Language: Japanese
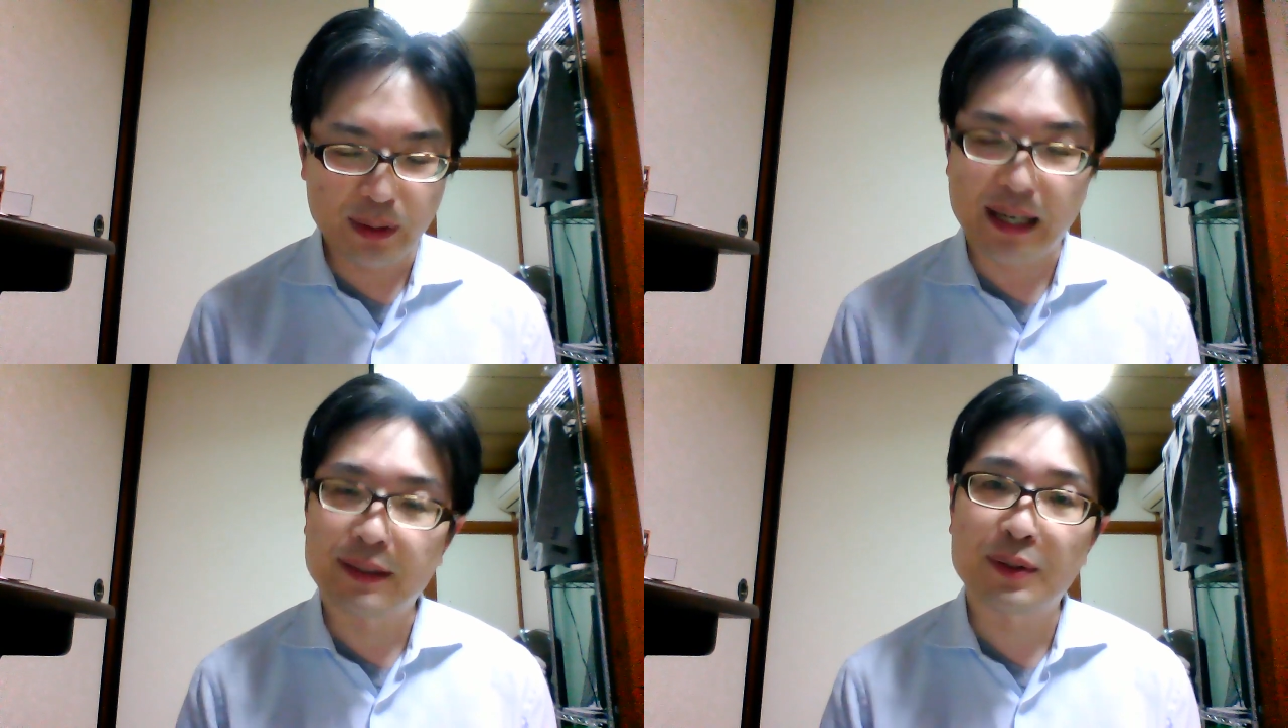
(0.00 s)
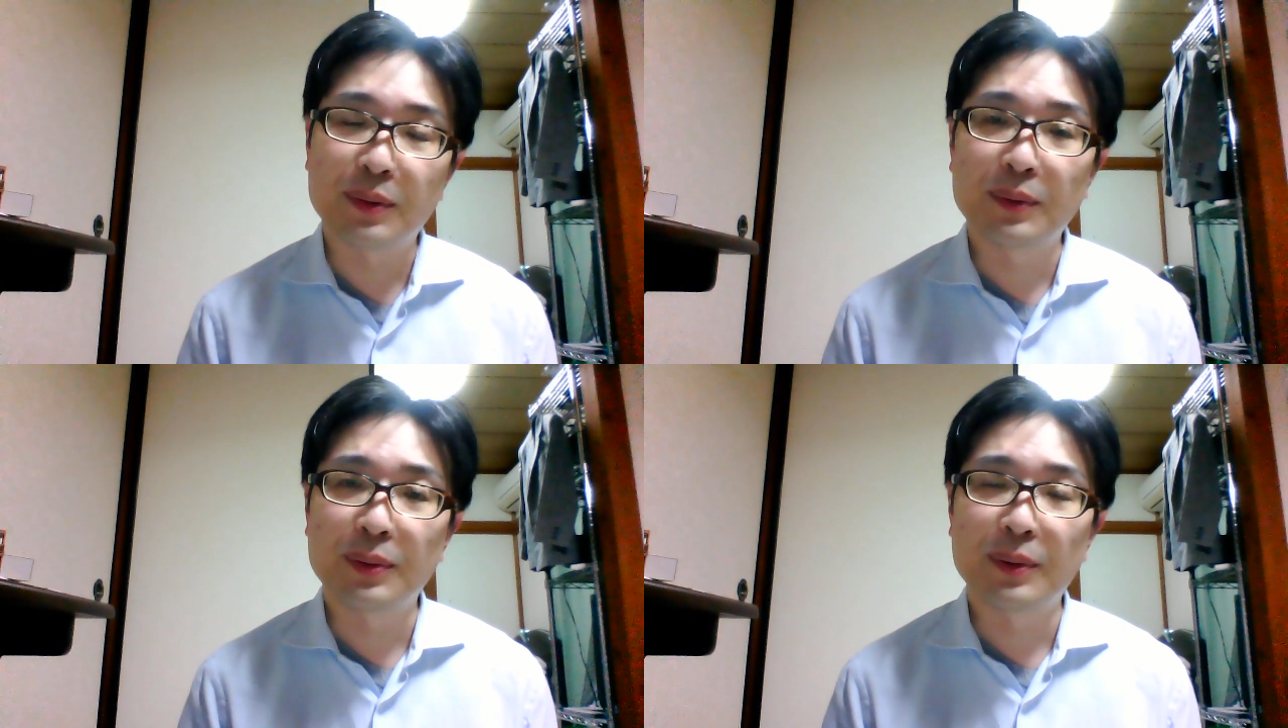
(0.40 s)
対処
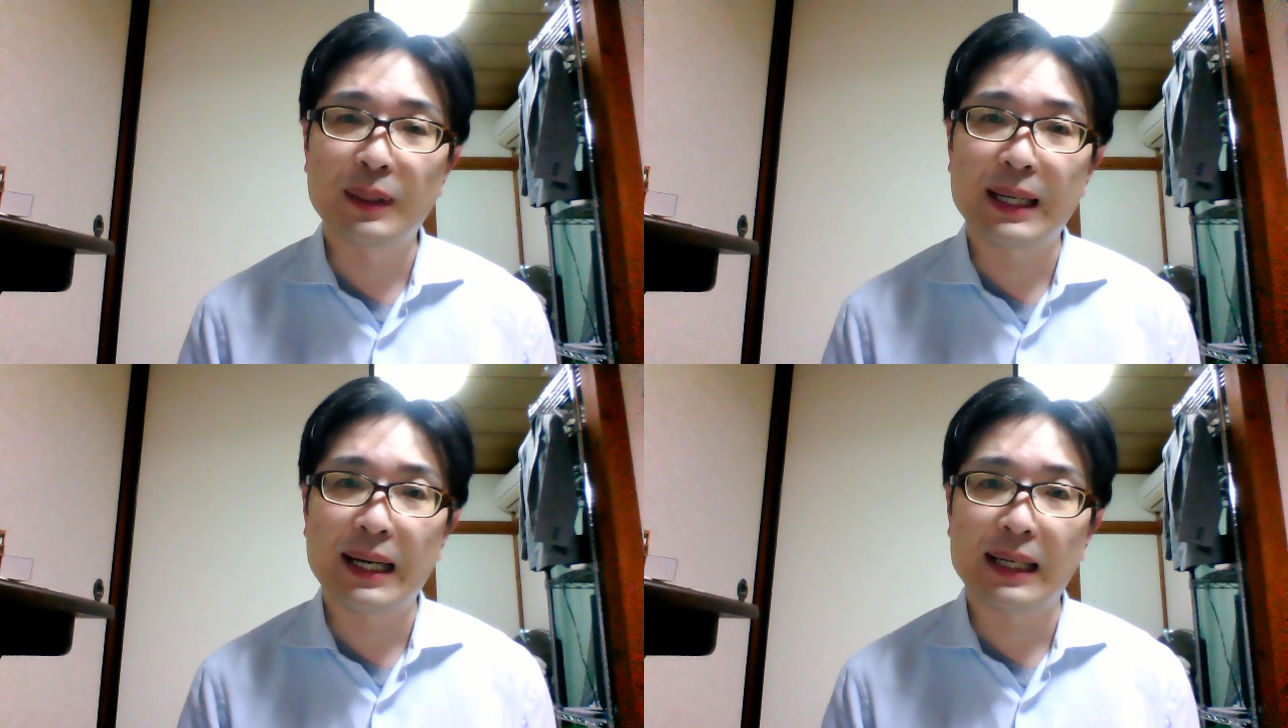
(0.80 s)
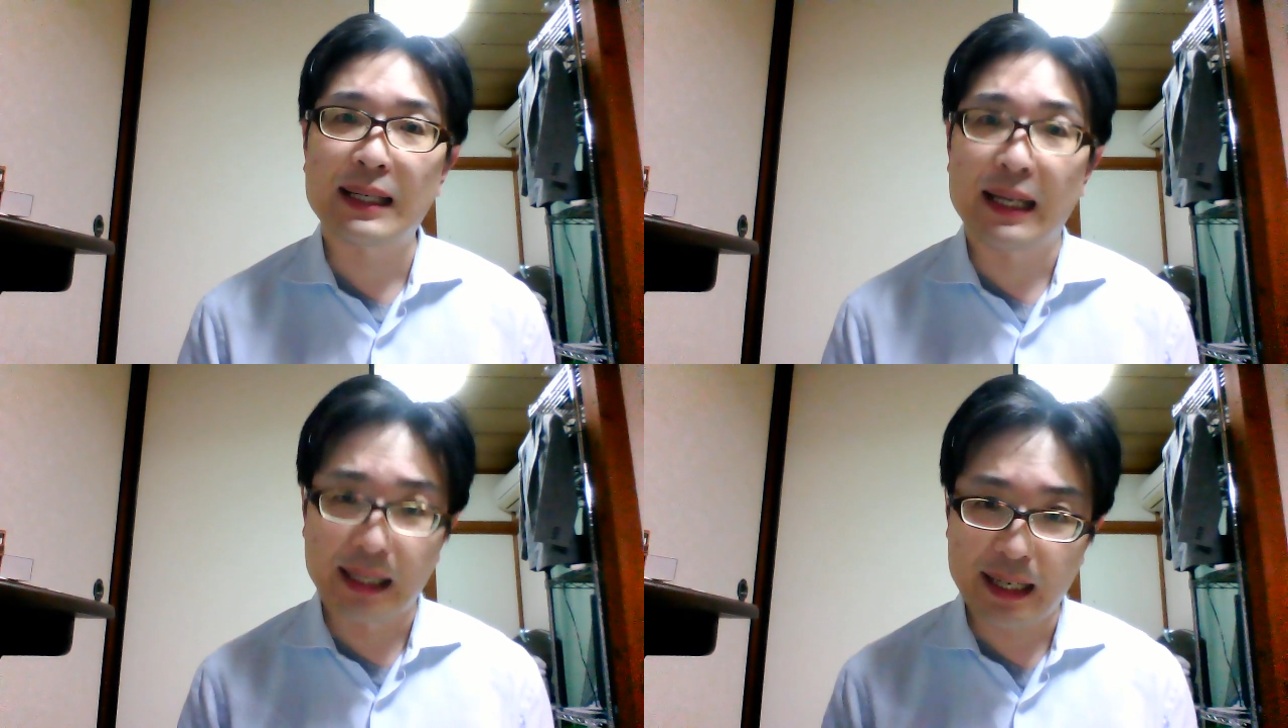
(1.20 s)
方法が
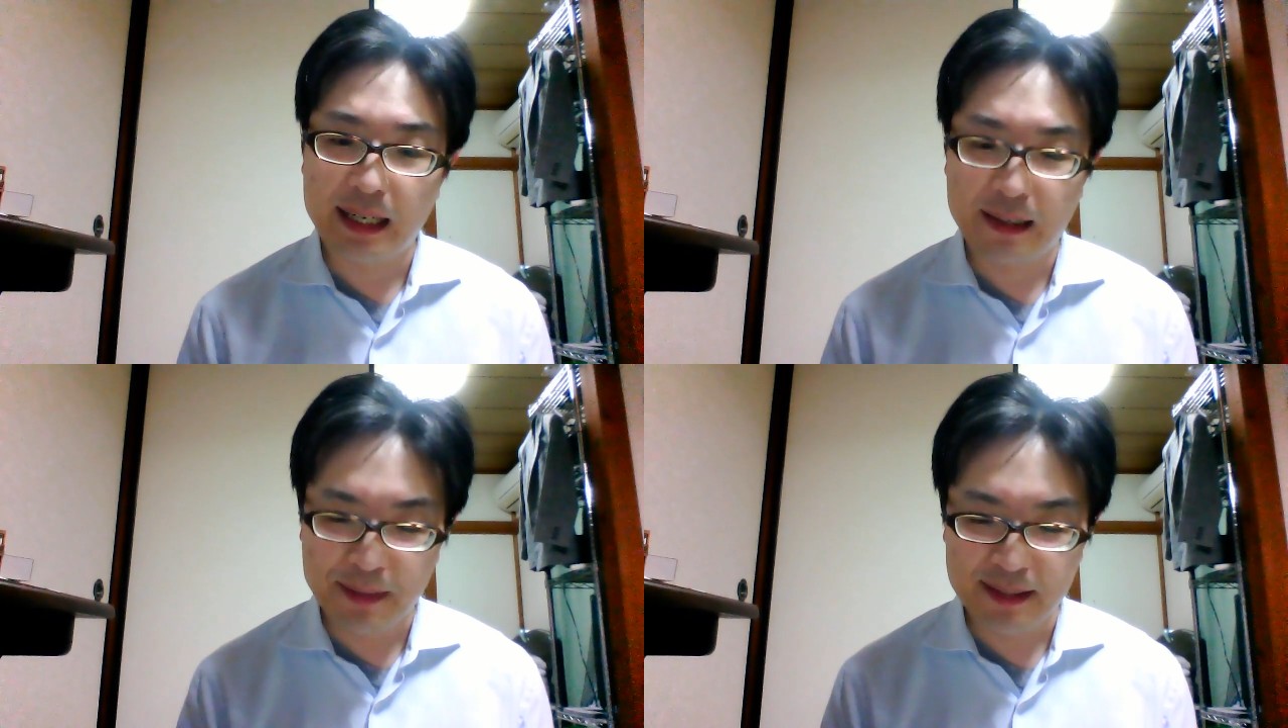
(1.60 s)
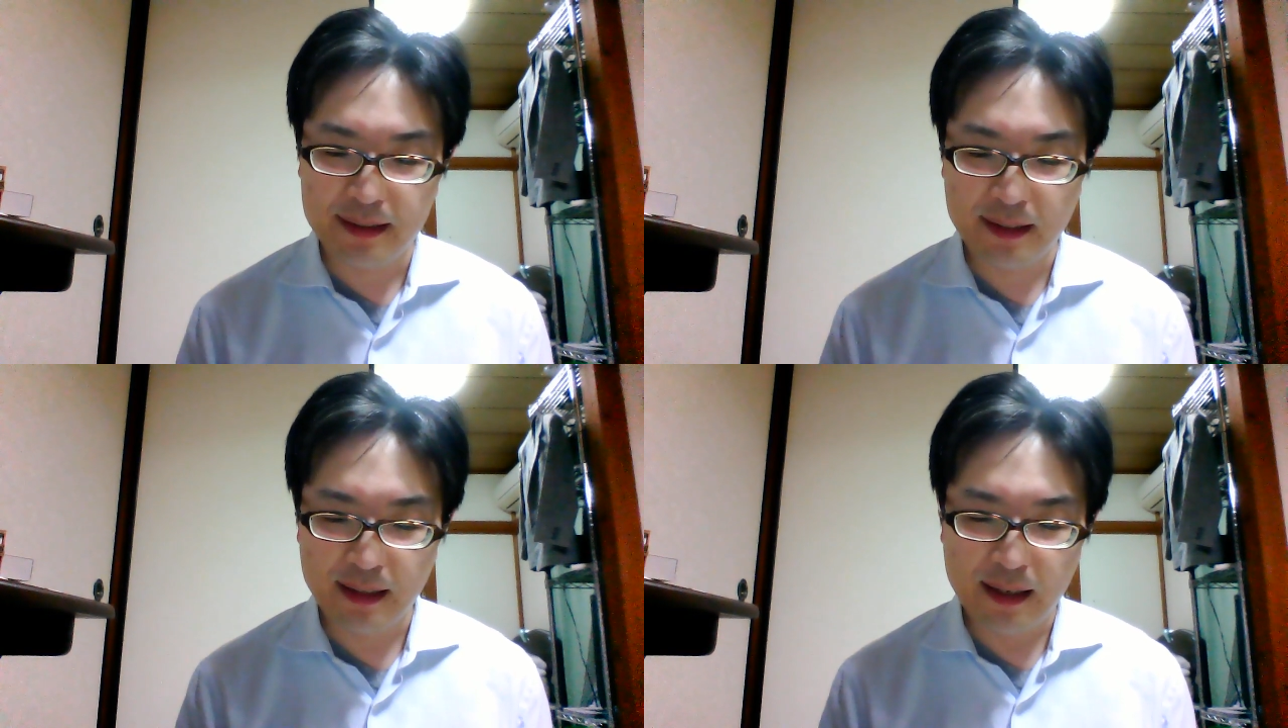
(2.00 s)
考えられます。